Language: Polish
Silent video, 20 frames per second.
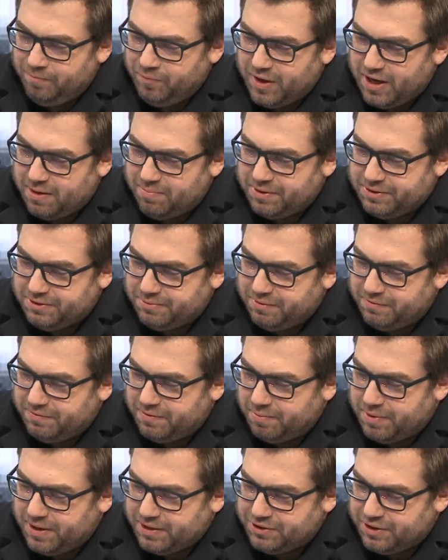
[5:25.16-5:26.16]
jak pan sobie
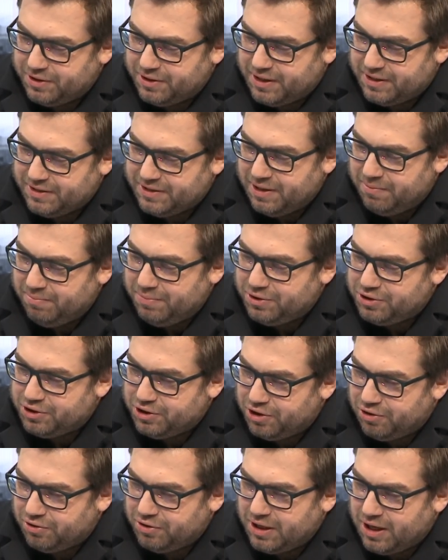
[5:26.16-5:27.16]
wyobraża teraz
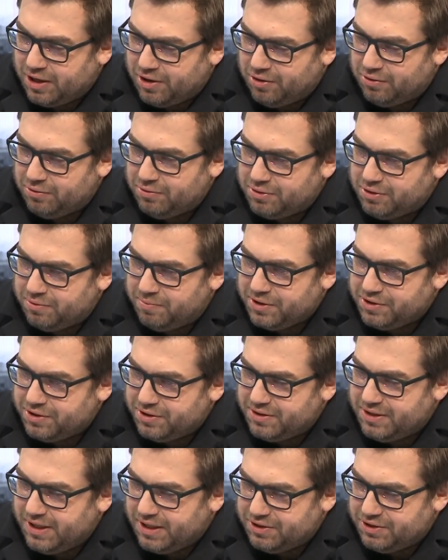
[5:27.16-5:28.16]
najbliższy rok dla kodu? Co ma się
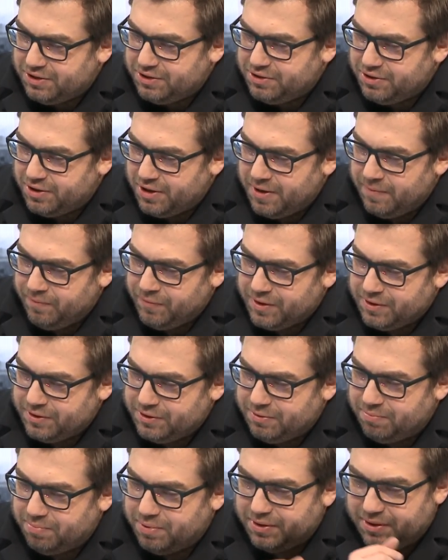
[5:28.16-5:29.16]
zdarzyć,
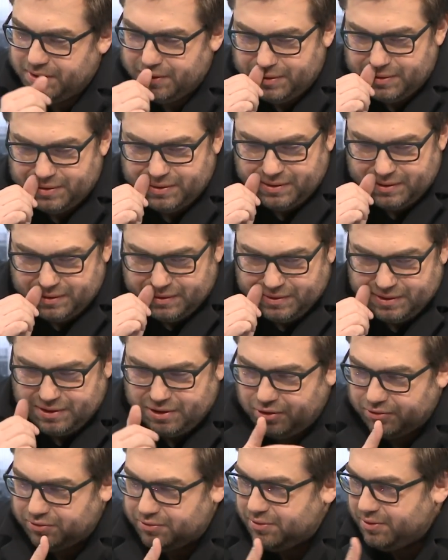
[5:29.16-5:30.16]
żeby y,
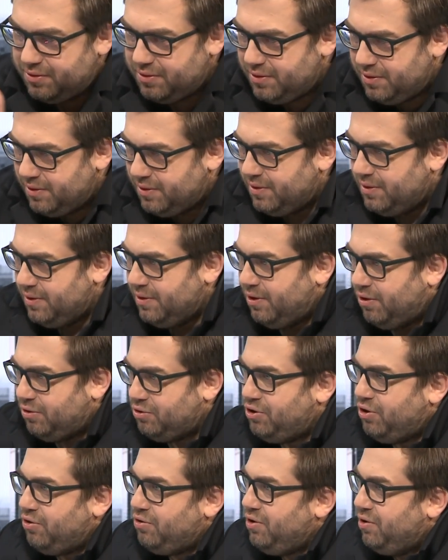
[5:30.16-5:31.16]
kod
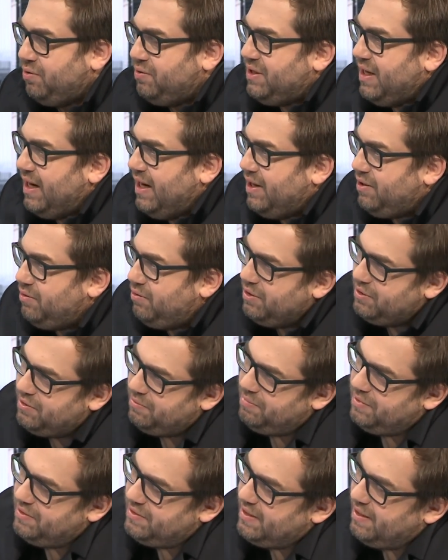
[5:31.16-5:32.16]
osiągnął cele, które
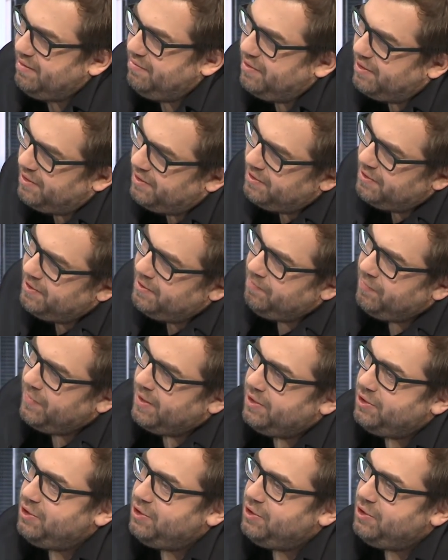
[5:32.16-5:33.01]
sobie stawia. Ha.